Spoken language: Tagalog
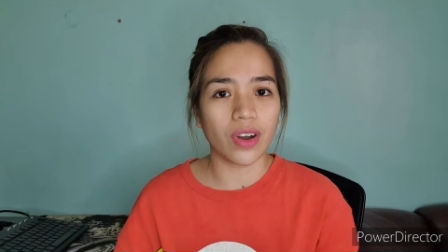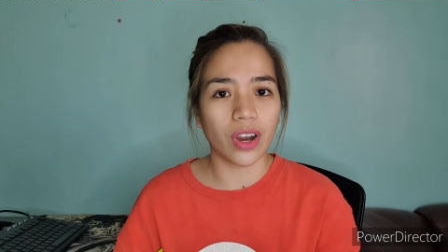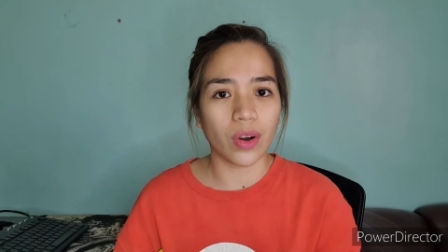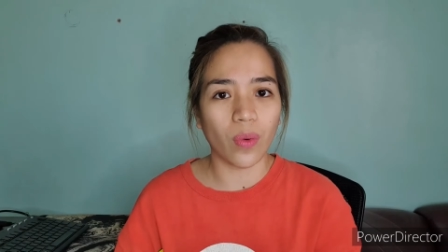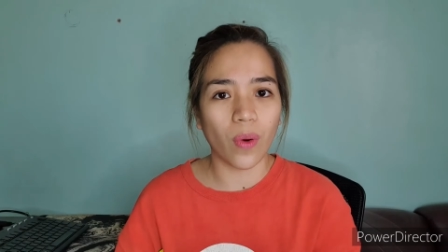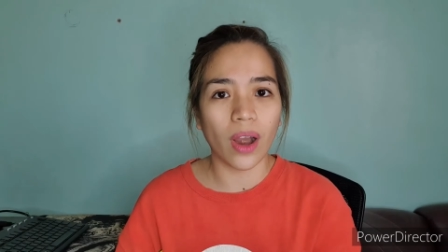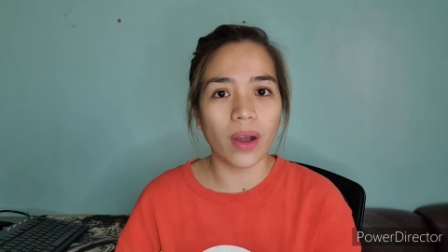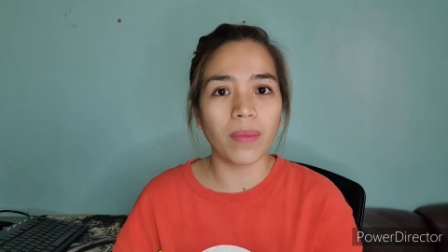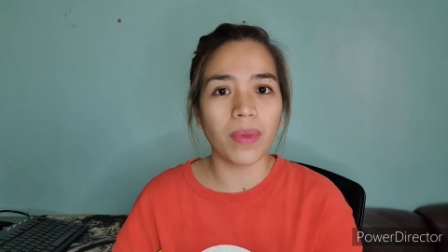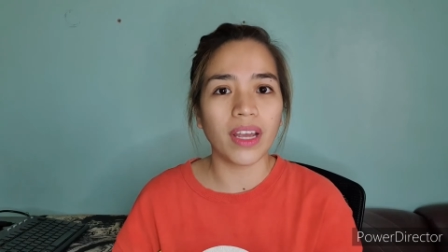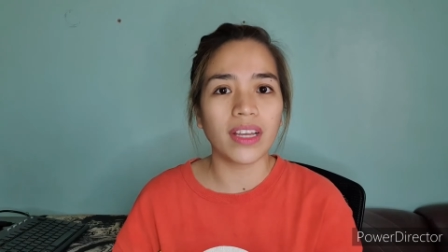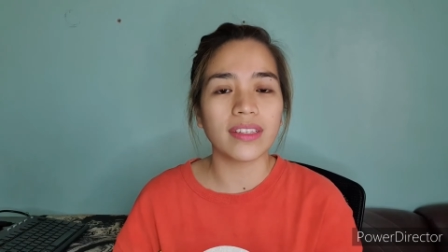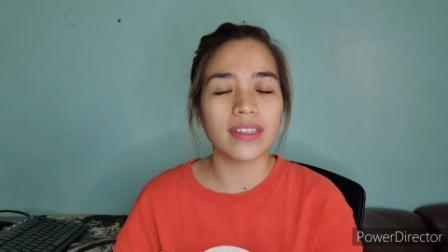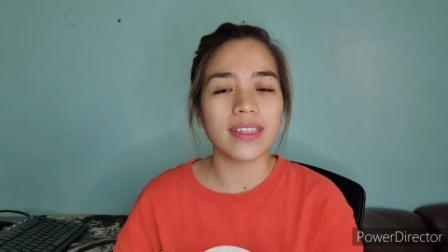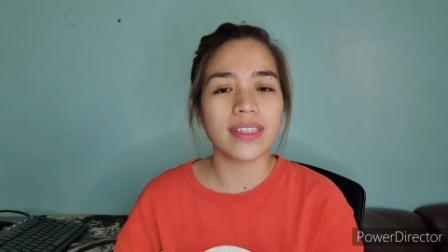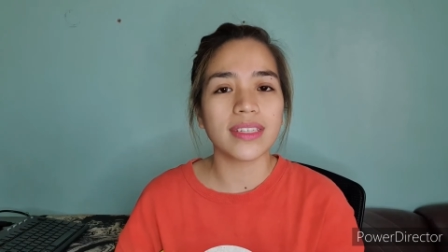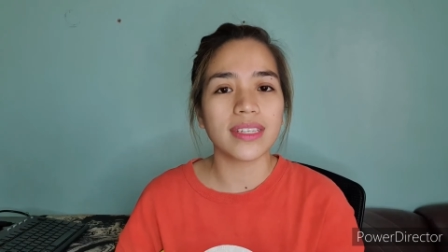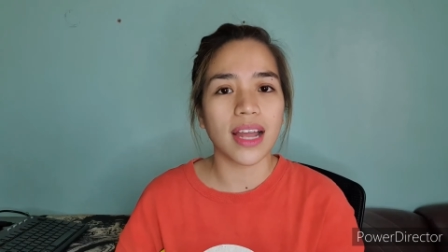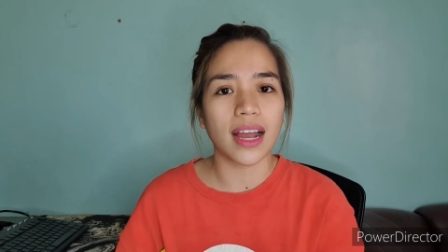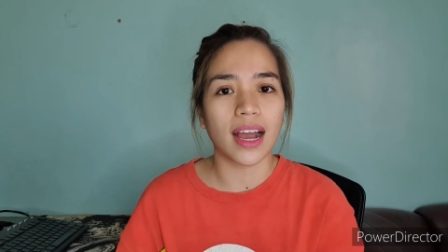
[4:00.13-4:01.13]

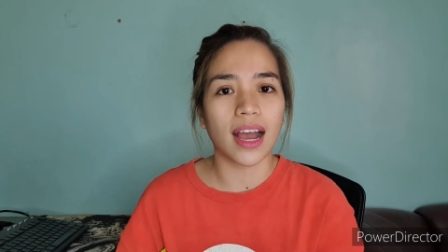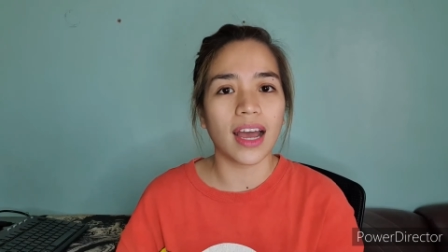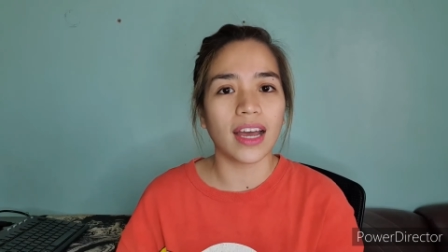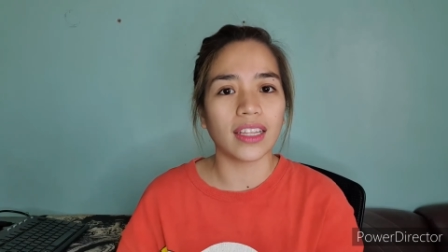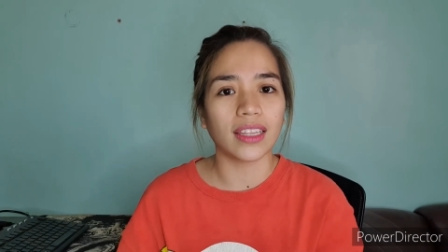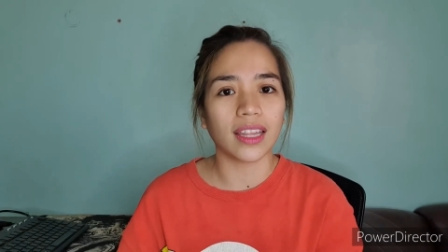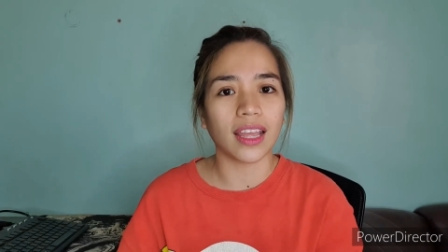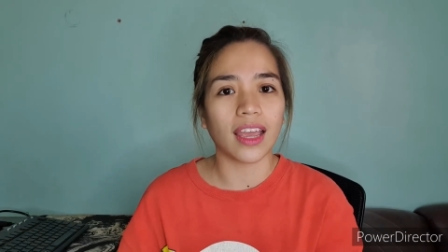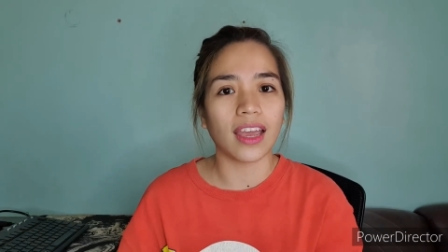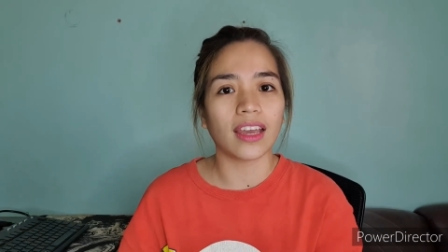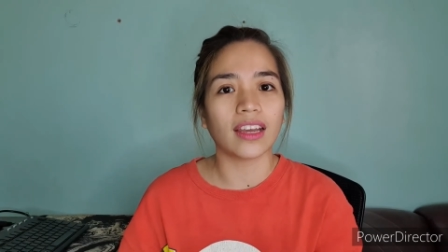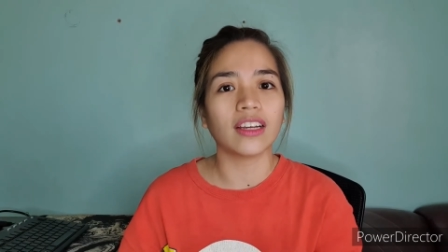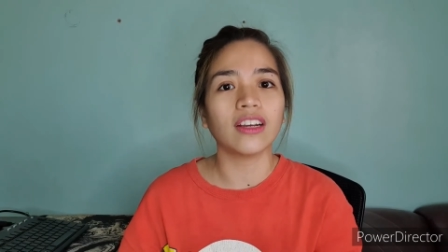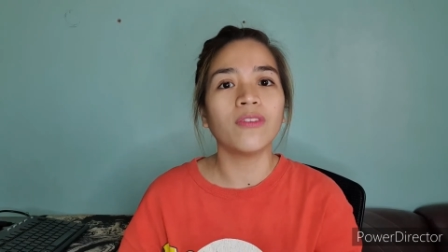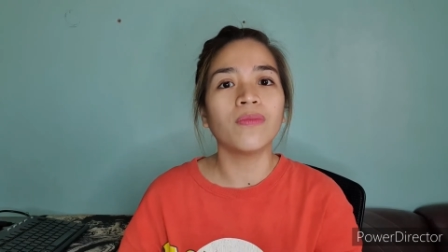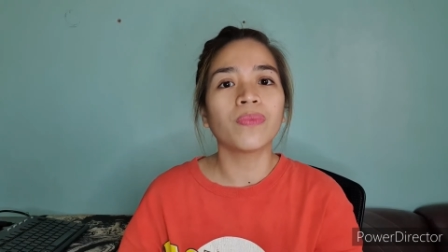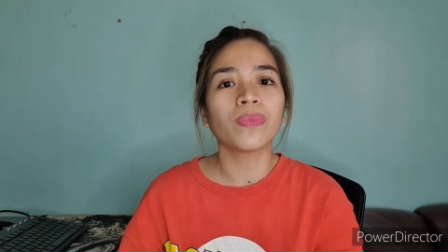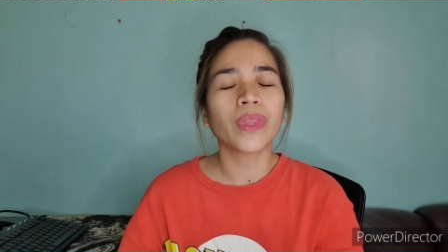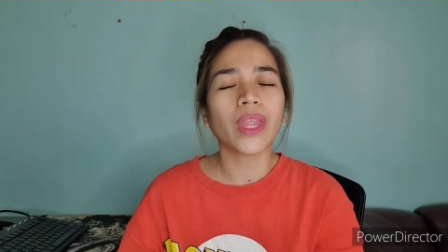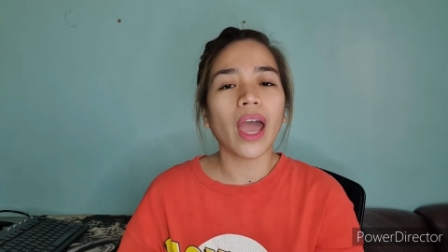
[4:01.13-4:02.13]
requirements ng
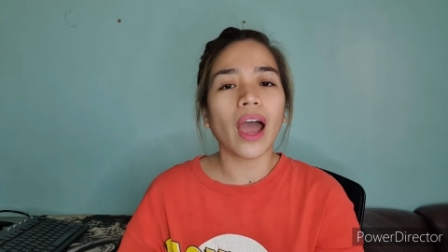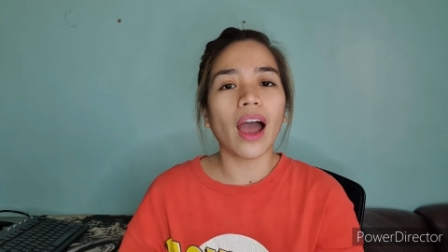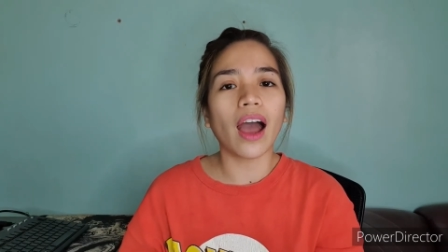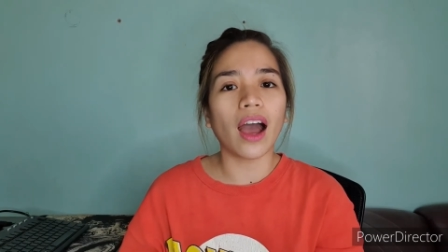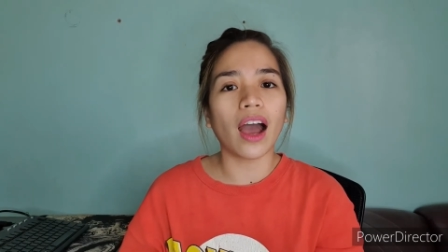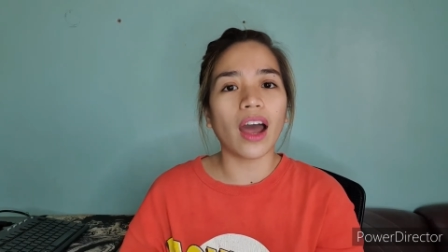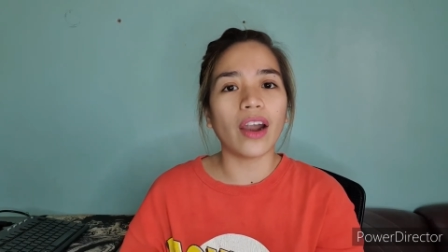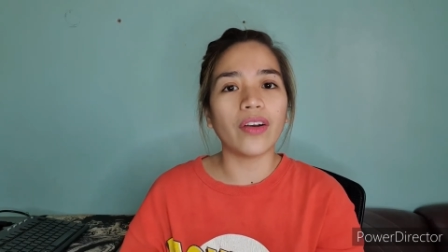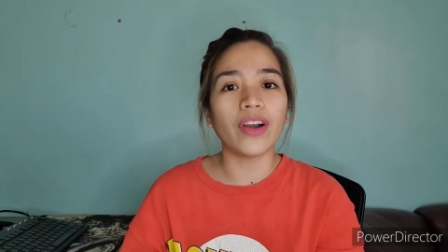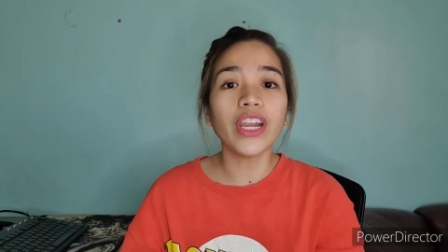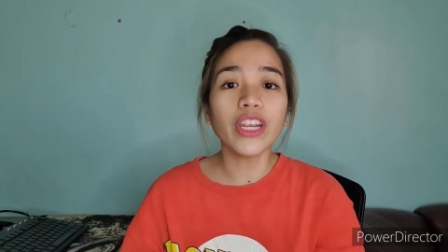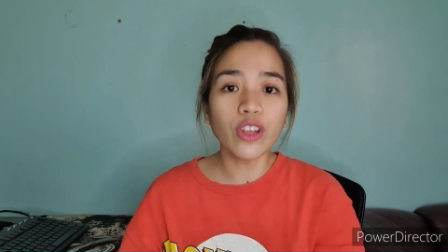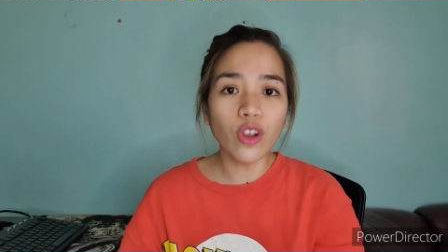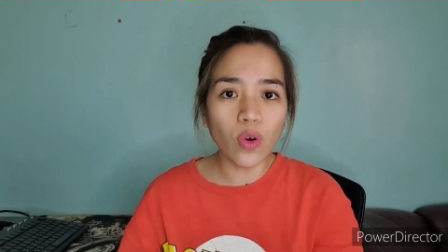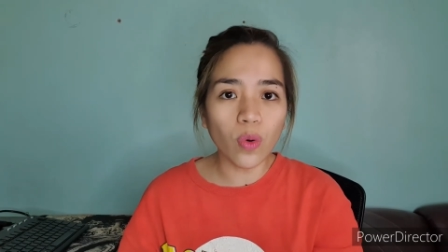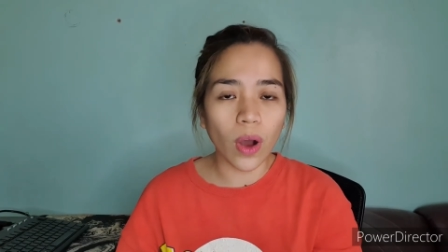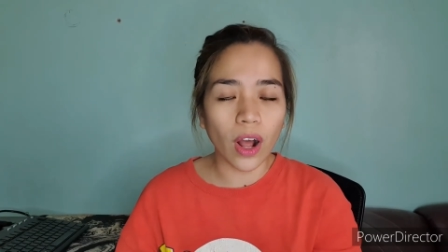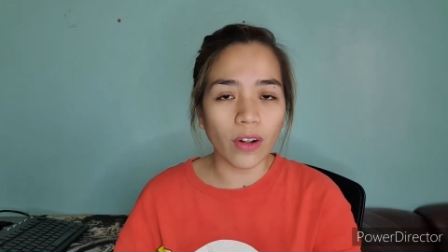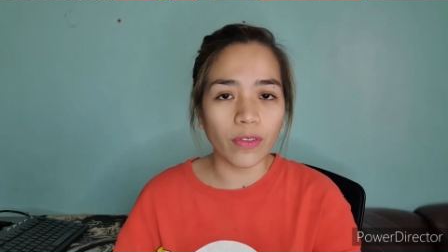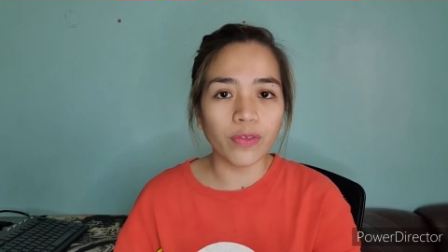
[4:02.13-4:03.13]
ating uh,
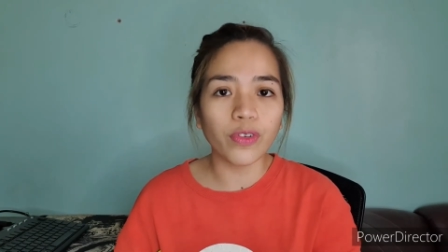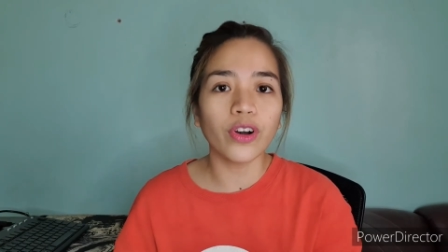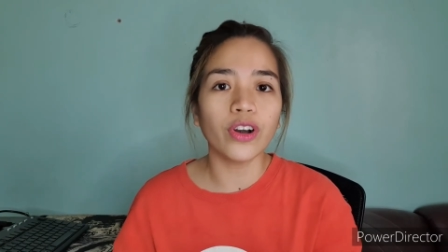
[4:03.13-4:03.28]
renewal,